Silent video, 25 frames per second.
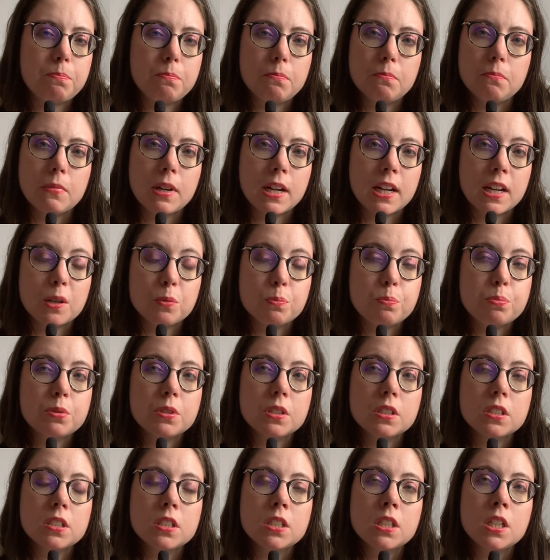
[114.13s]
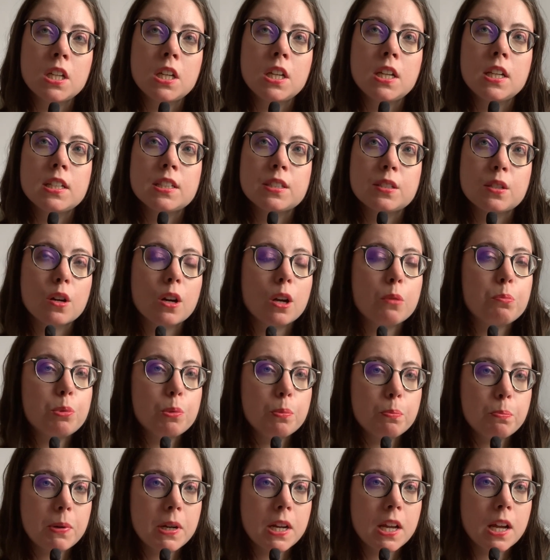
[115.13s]
à un point, ça aurait pu
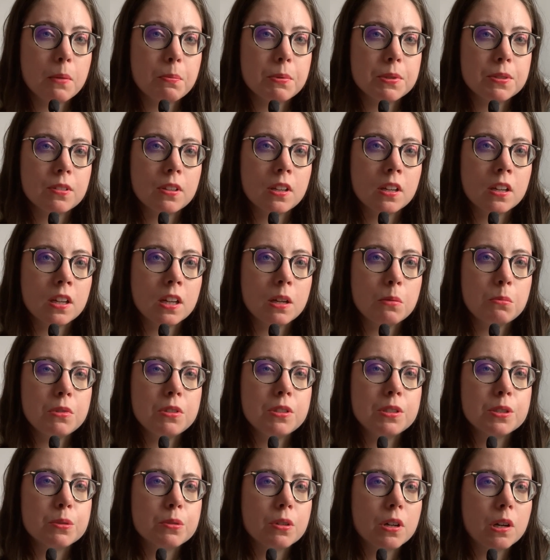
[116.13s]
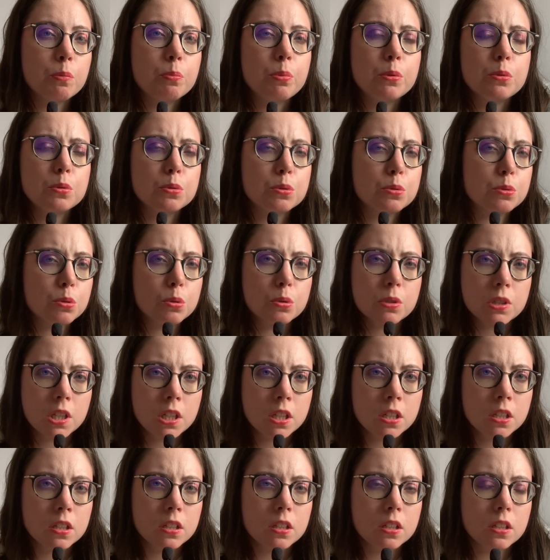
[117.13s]
me plaire parce qu'il y a quand même une histoire un peu de
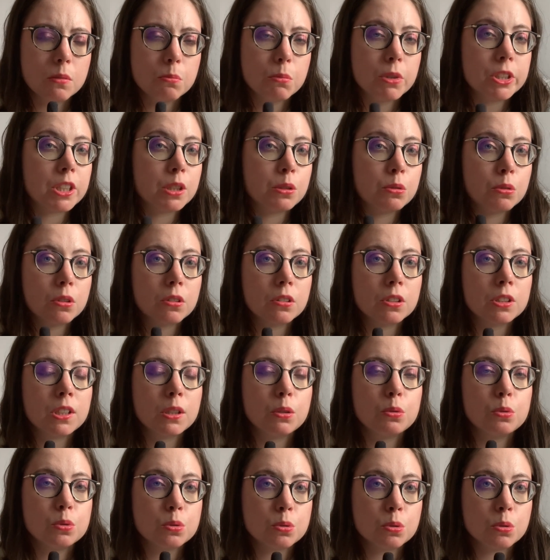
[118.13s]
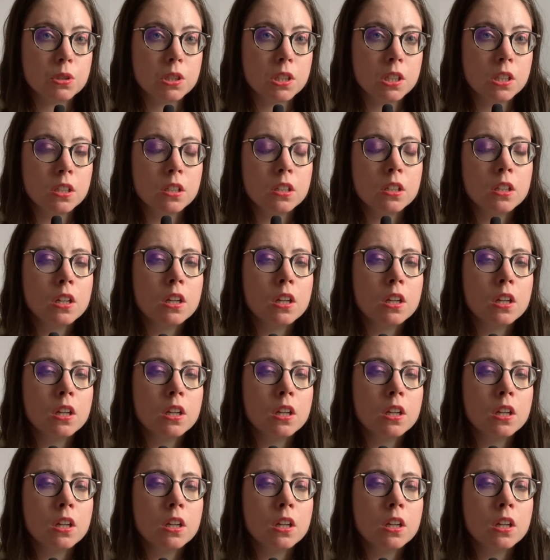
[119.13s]
stalking et moi j'adore quand il y a du stalking.